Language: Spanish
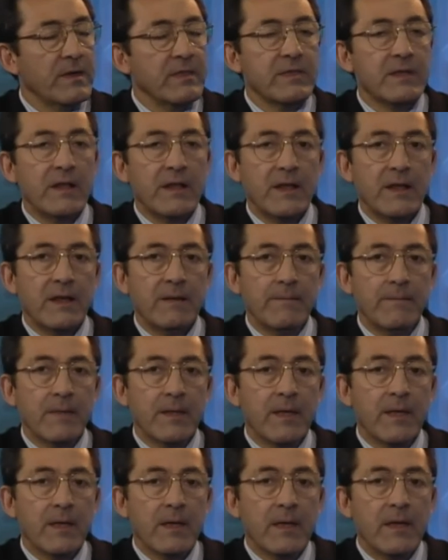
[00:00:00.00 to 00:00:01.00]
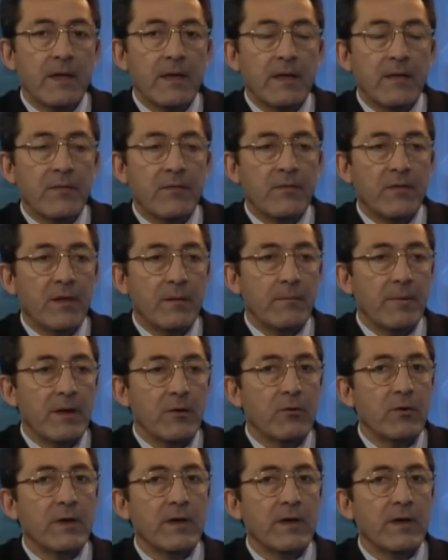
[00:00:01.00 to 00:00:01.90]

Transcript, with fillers: chilena. Sin embargo,